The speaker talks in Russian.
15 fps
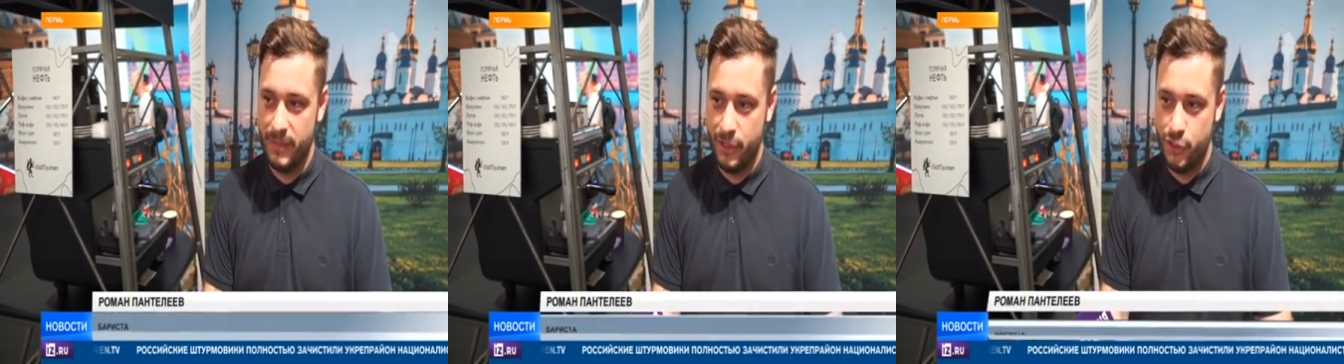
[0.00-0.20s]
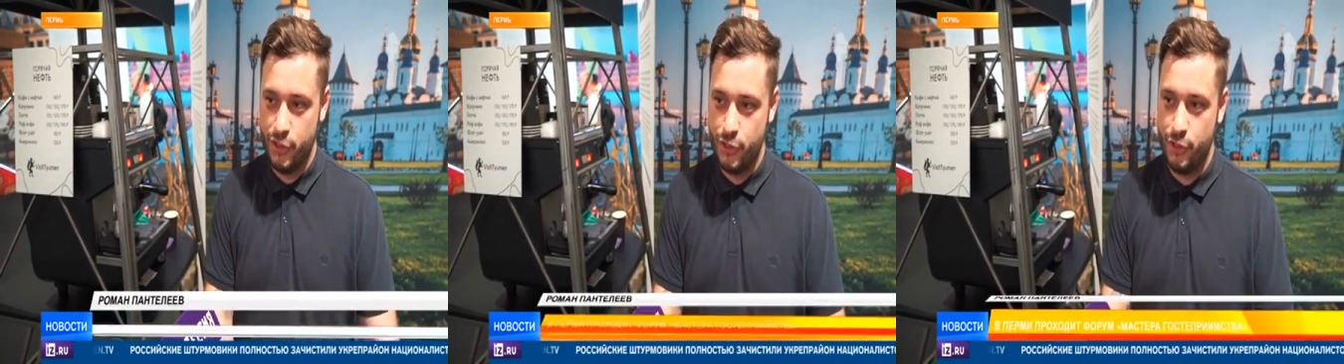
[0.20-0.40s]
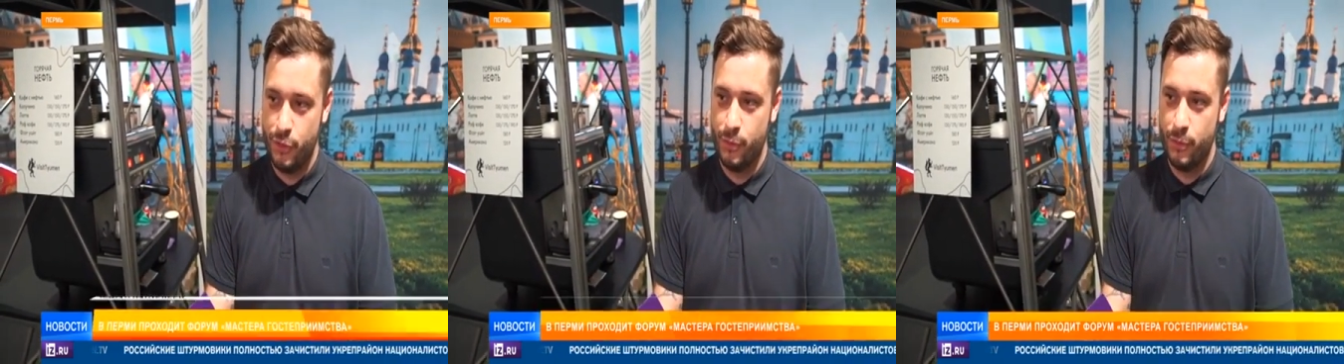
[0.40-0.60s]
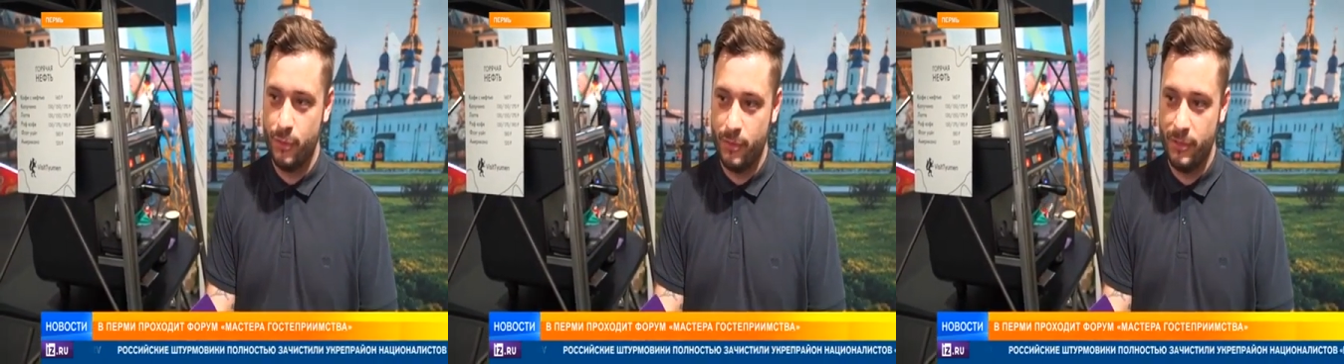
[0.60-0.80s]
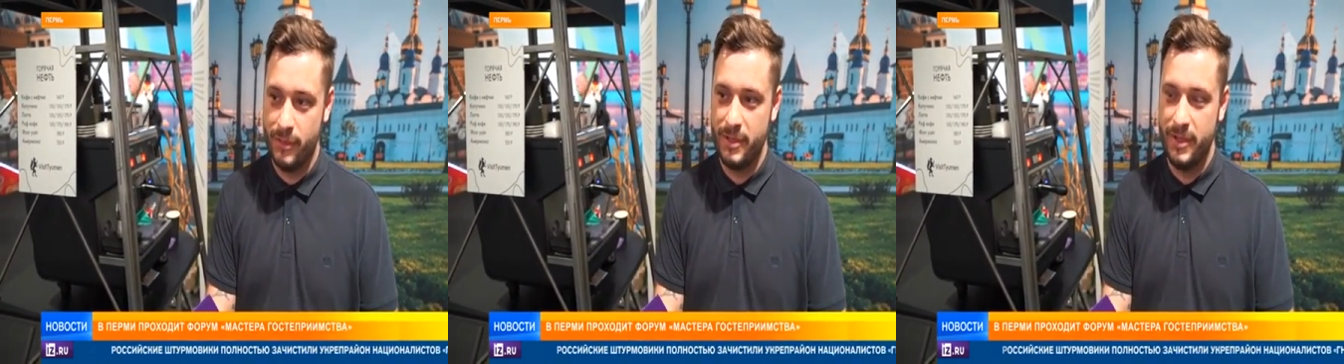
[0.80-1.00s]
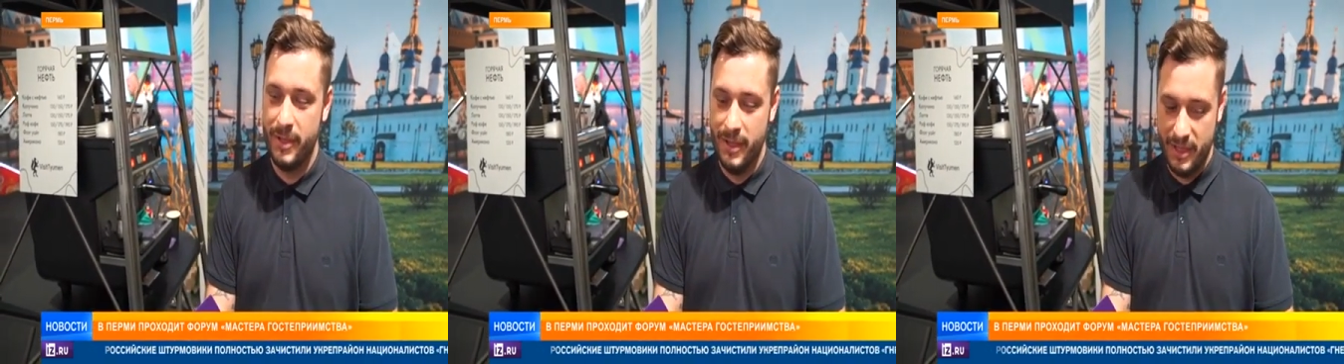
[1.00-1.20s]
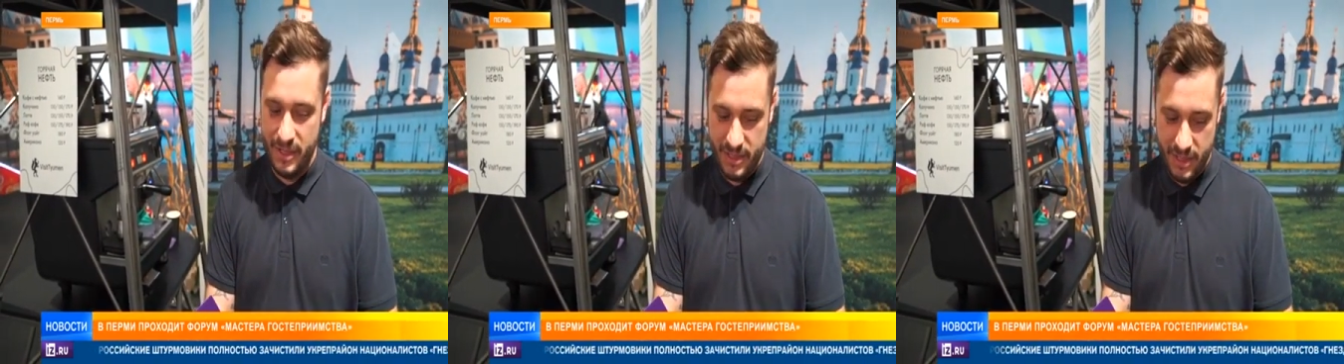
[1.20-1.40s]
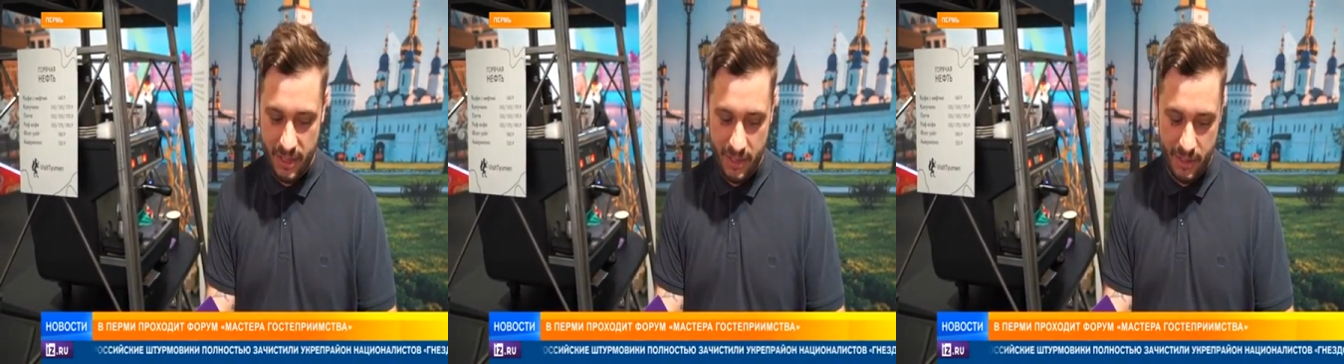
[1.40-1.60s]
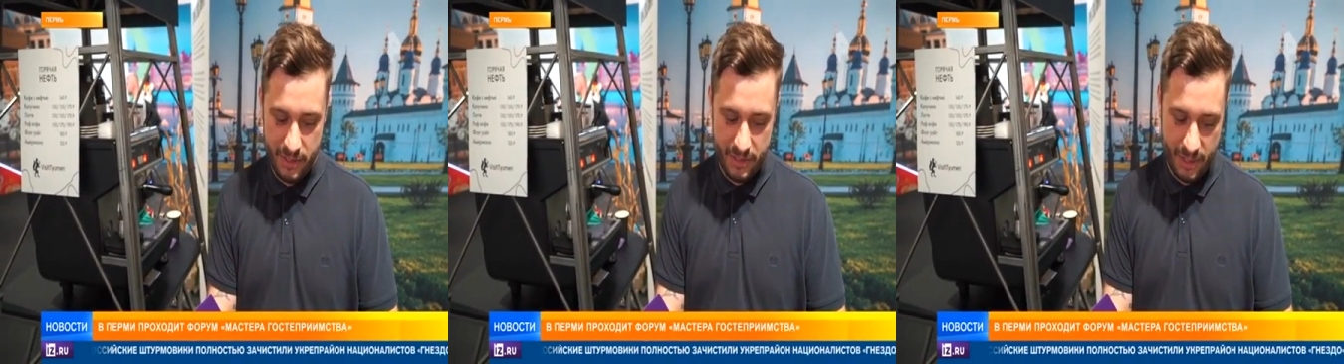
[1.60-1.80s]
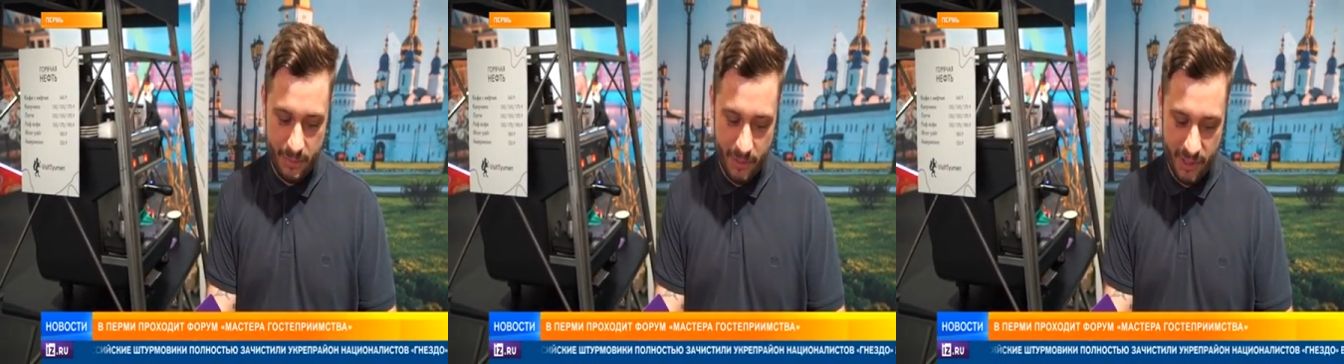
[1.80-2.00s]
очищенную с, да,
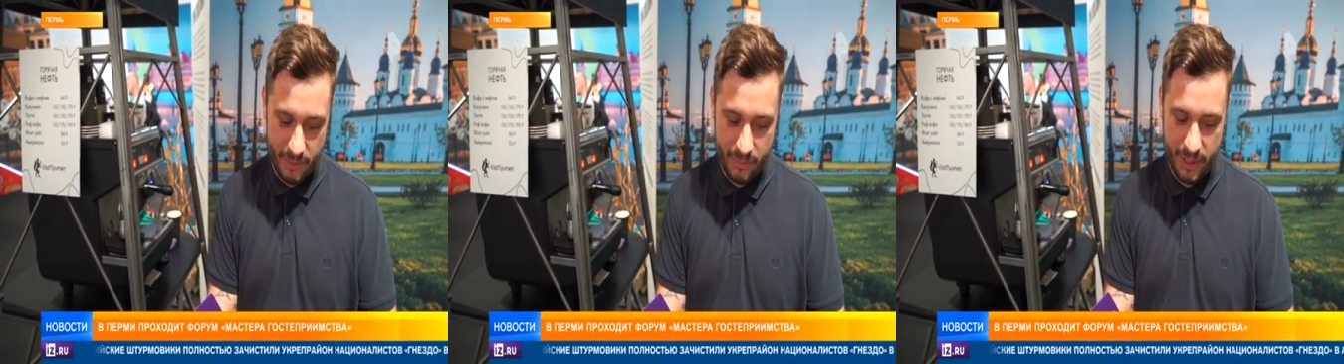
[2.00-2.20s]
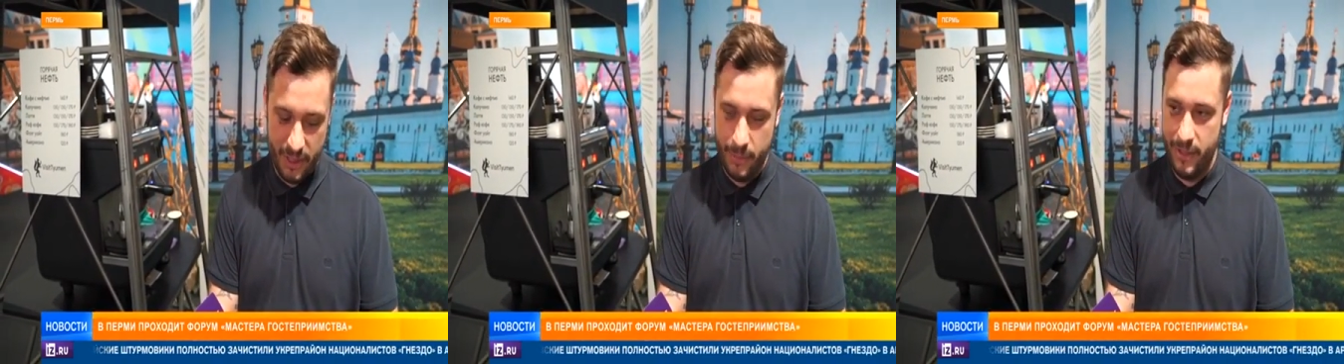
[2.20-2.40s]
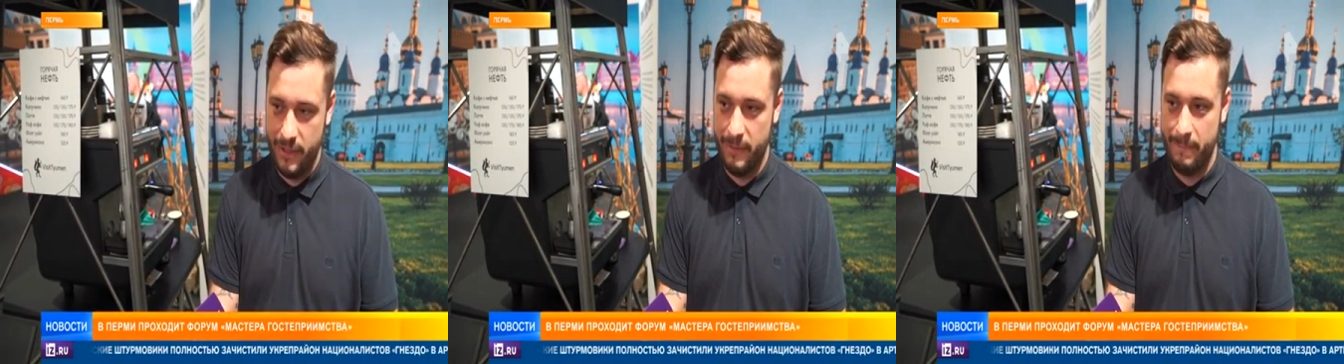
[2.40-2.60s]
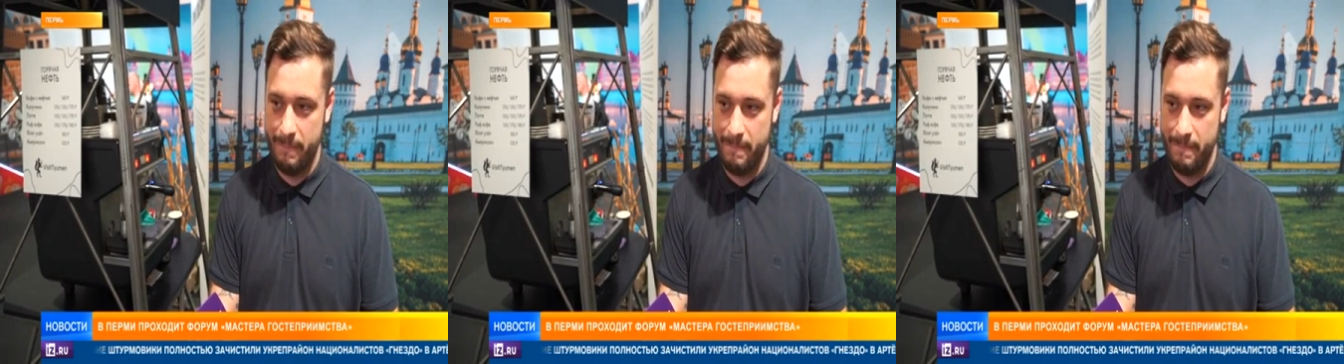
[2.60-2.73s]
с ароматом карамели.